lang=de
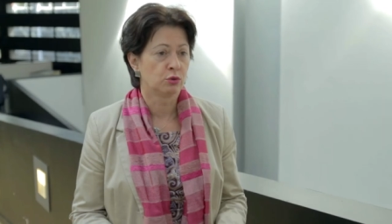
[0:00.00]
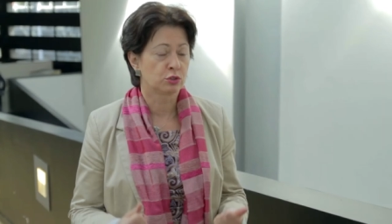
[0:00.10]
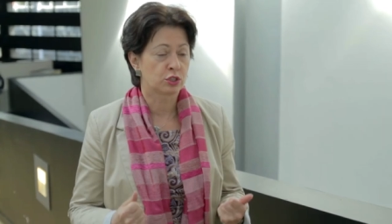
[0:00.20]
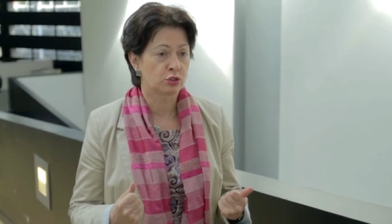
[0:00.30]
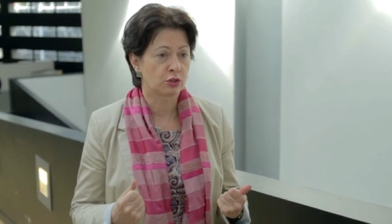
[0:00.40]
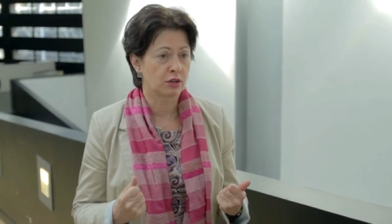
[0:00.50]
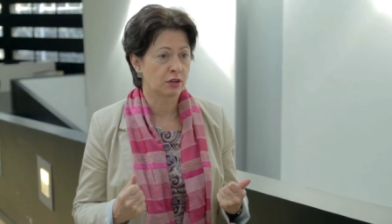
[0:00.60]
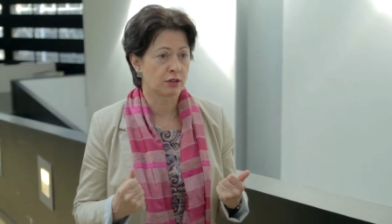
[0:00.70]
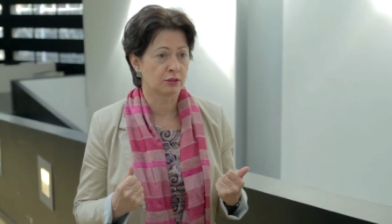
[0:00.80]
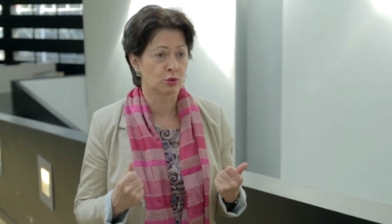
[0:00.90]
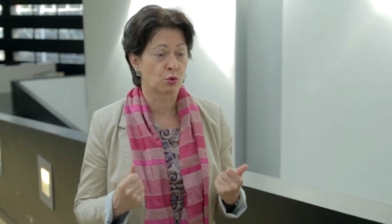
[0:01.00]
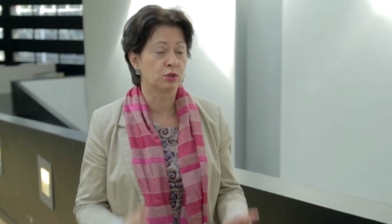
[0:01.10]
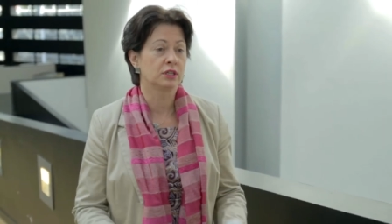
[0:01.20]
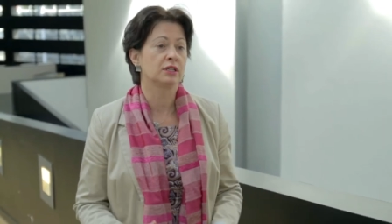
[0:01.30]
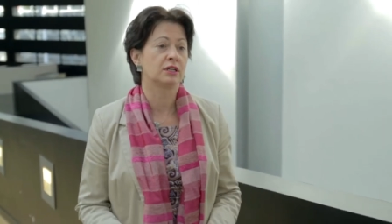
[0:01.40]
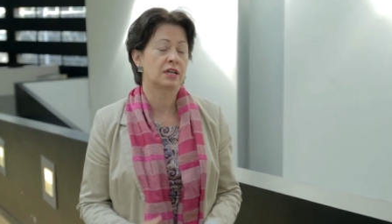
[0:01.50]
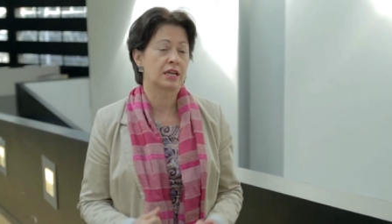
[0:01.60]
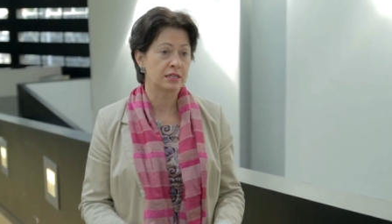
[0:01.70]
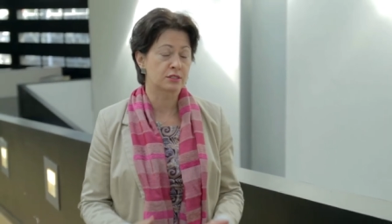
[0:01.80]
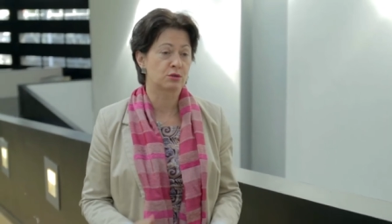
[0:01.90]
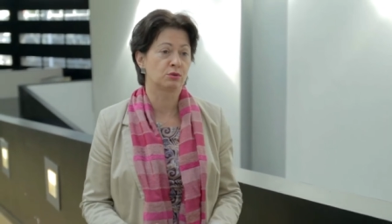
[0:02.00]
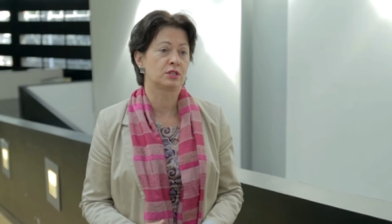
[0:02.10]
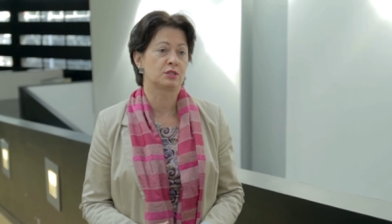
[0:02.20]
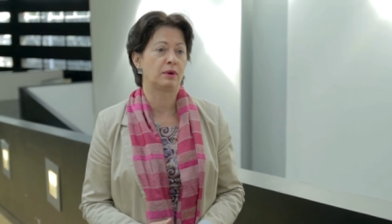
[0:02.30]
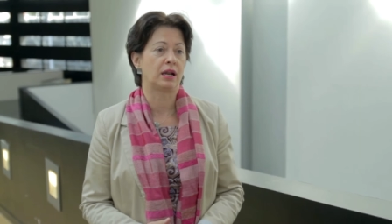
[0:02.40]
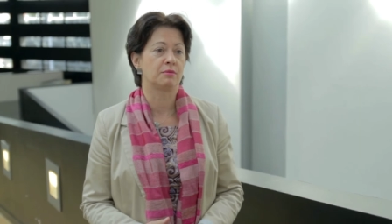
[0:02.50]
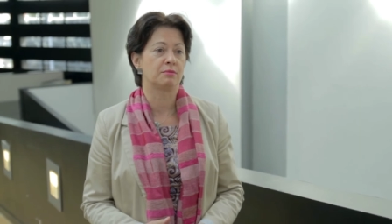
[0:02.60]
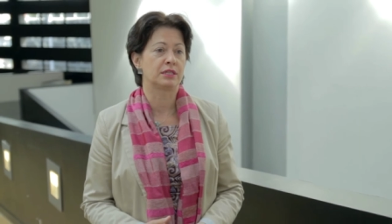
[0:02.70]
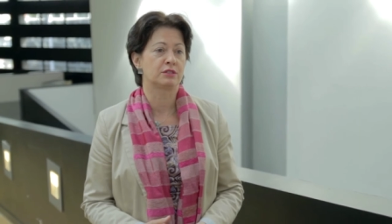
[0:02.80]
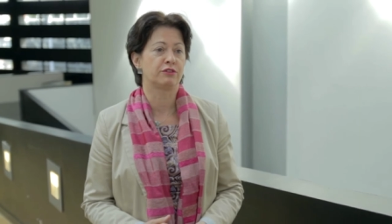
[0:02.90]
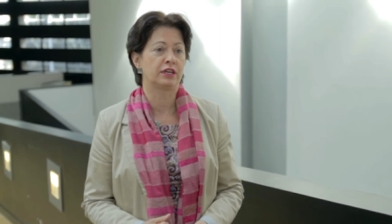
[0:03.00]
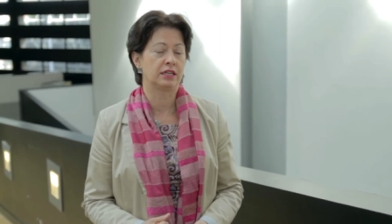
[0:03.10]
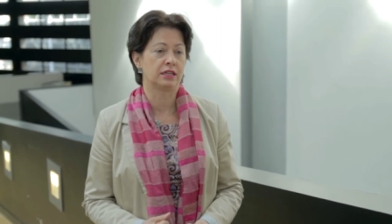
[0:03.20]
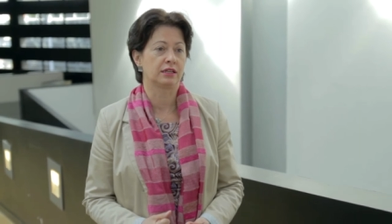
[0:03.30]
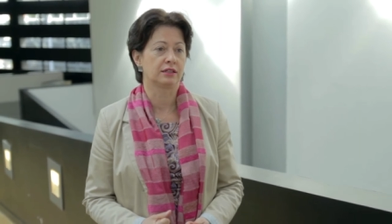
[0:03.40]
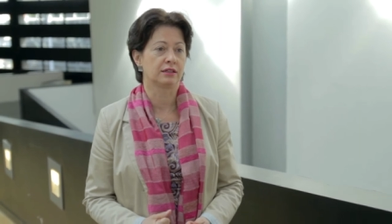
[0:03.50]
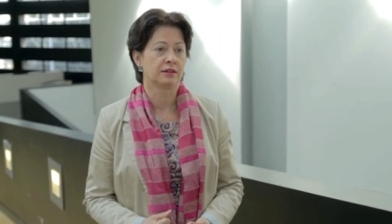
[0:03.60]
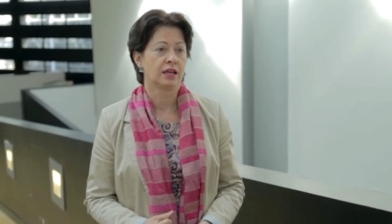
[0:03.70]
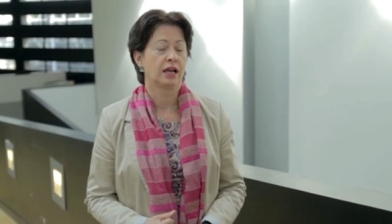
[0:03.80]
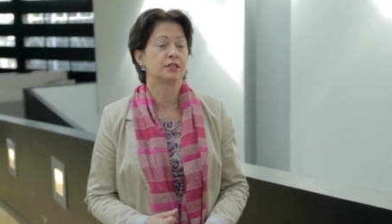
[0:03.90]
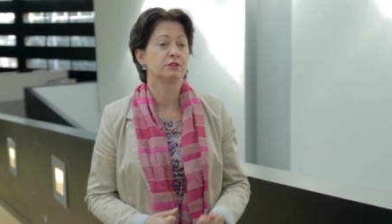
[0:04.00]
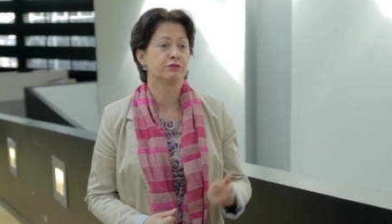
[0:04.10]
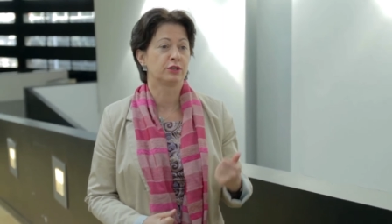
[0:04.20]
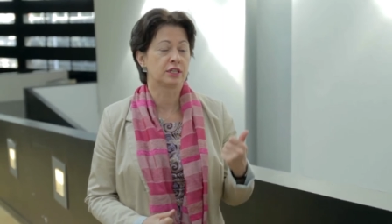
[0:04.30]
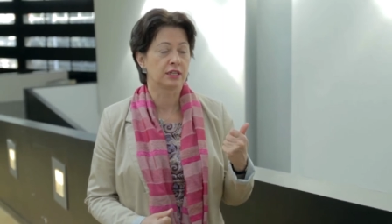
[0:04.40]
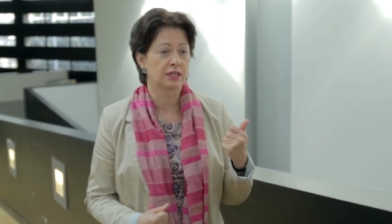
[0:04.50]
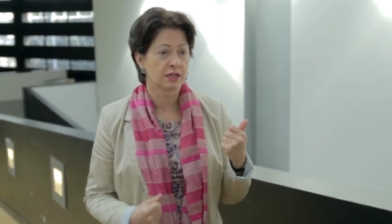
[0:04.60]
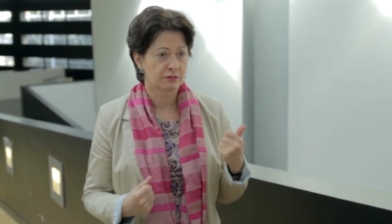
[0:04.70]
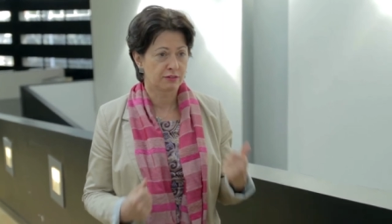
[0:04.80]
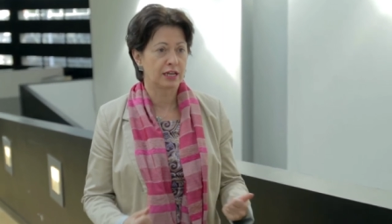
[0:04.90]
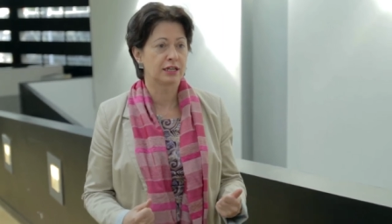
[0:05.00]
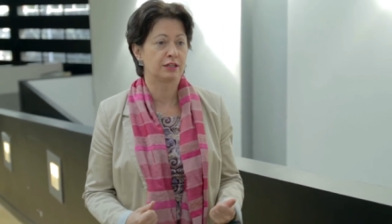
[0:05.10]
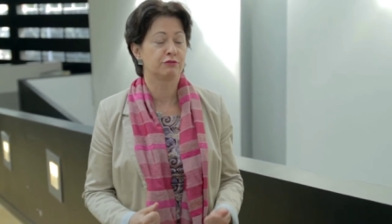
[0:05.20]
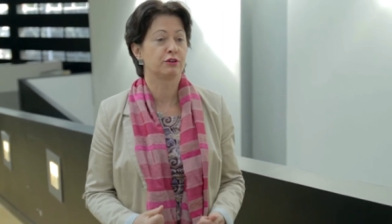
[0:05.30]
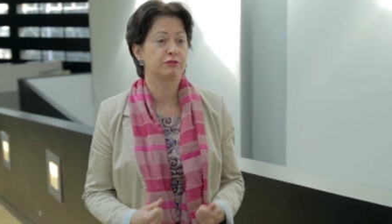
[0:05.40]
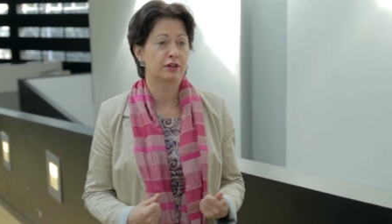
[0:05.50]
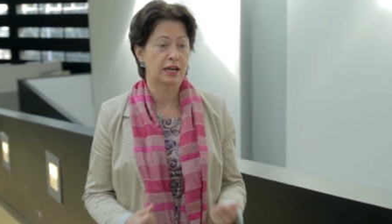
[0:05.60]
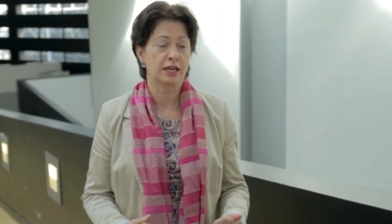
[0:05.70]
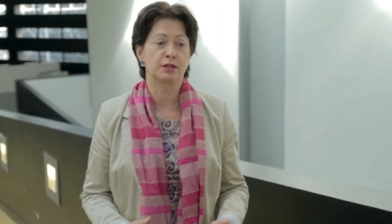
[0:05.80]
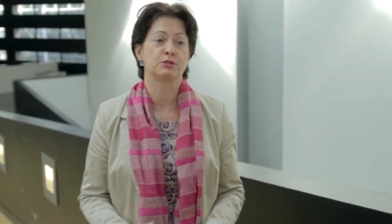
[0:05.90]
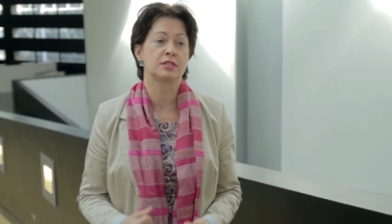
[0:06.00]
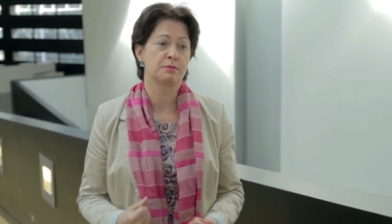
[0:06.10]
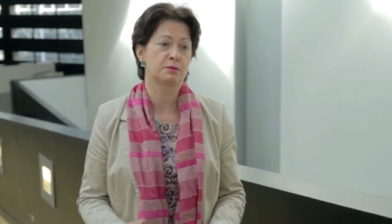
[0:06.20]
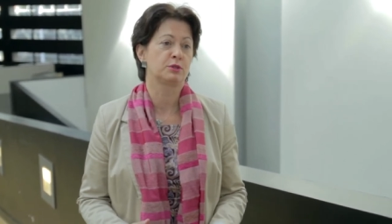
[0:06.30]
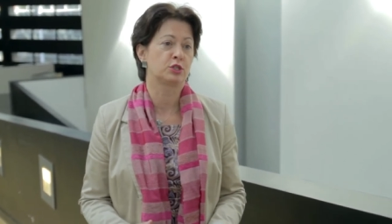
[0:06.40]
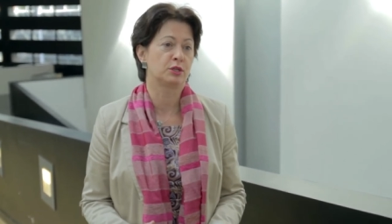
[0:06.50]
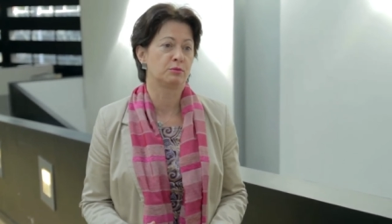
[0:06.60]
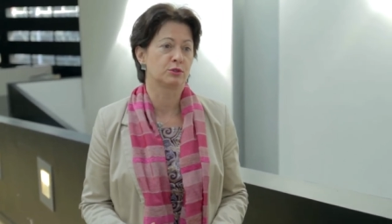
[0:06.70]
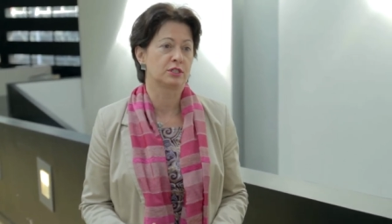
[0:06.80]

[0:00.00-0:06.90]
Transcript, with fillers: uns äh, drohenden Rechtsruck des Parlaments verhindern. Also für die Wählen, die für Freiheit und Selbstbestimmung